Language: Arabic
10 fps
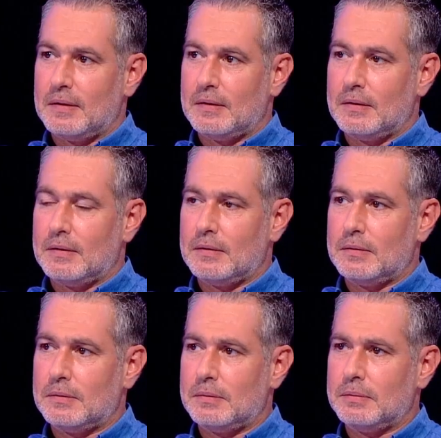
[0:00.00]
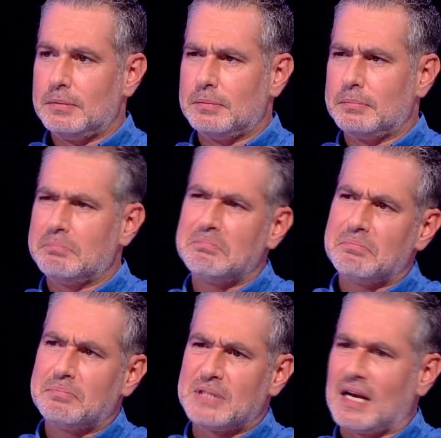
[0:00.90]
أه
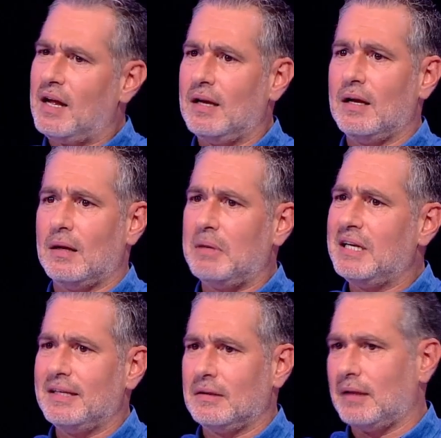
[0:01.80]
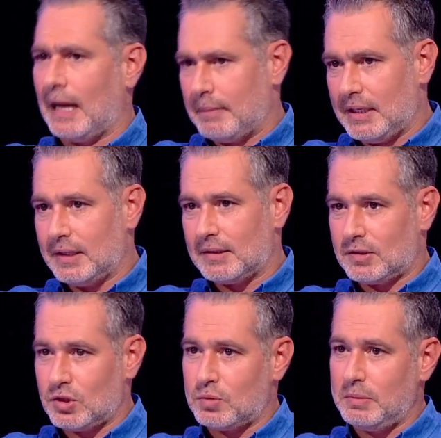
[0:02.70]
بصراحة لا مني ضد عملية
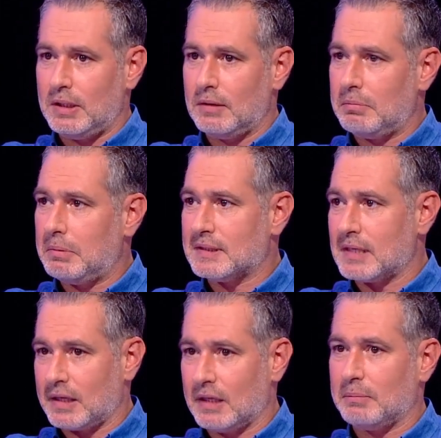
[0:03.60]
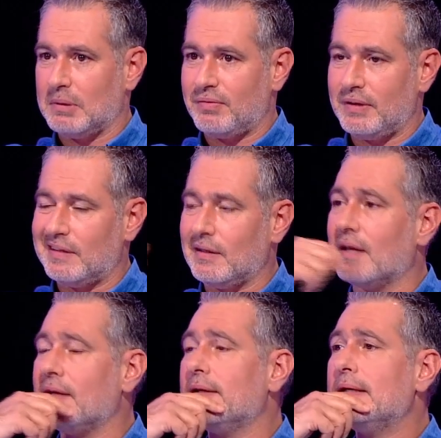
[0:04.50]
التجميل إذا كانت بتفيد
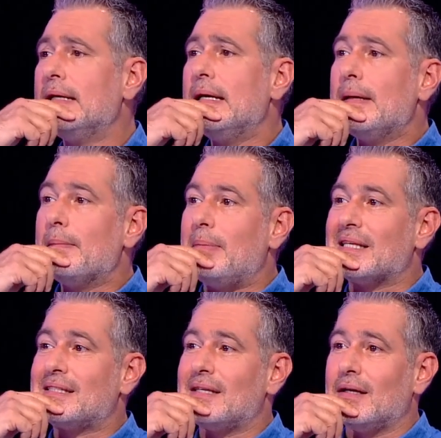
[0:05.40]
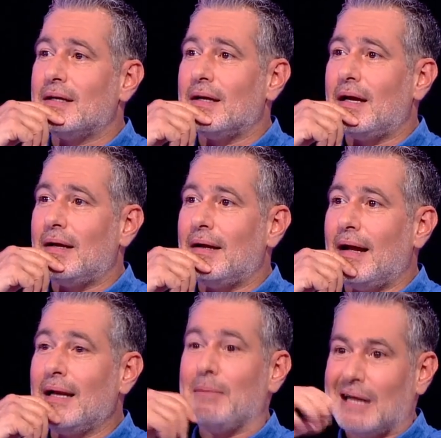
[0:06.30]
يعني بس أه،
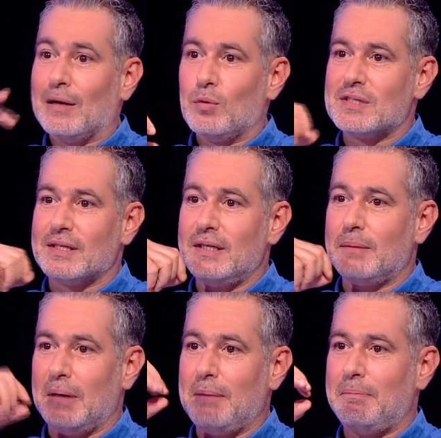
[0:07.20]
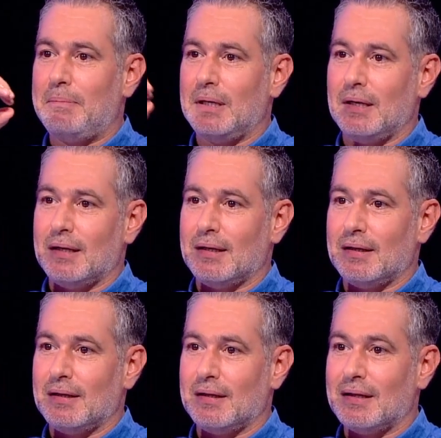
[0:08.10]
أنا من أنا وصغير بحب
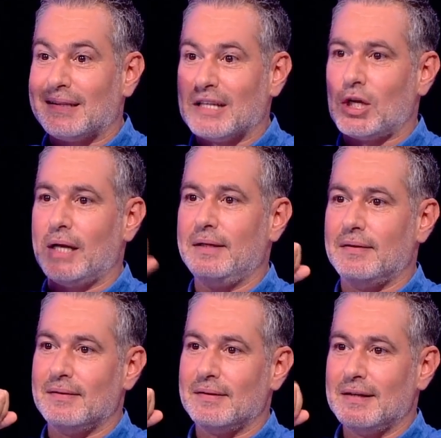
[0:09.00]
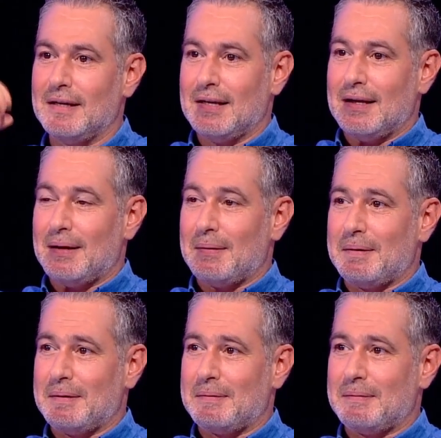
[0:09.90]
التجاعيد
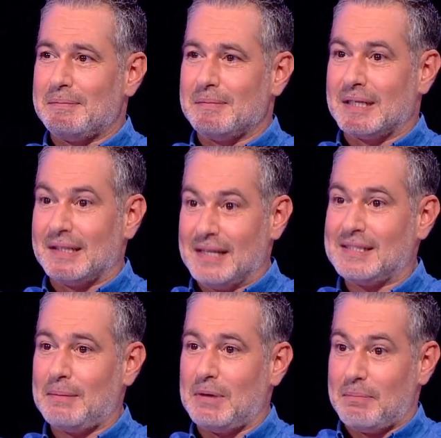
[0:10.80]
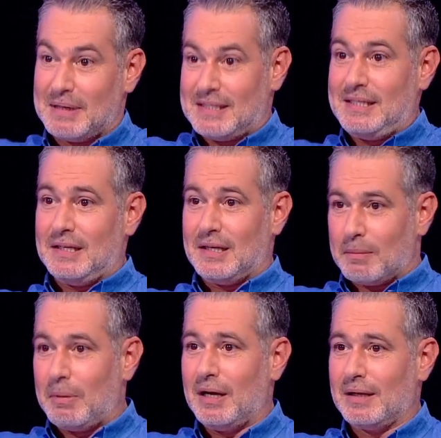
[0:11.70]
أه، كنت حسها بالممثلين
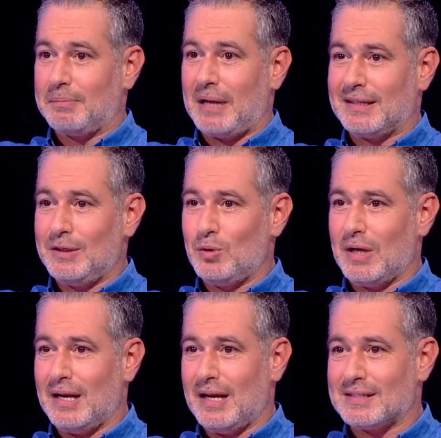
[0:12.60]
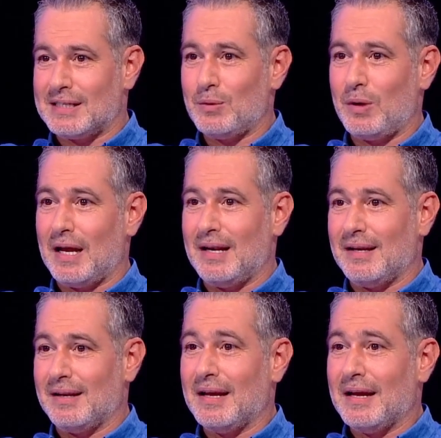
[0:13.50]
الكبار بتعطيهم هالقساوة هال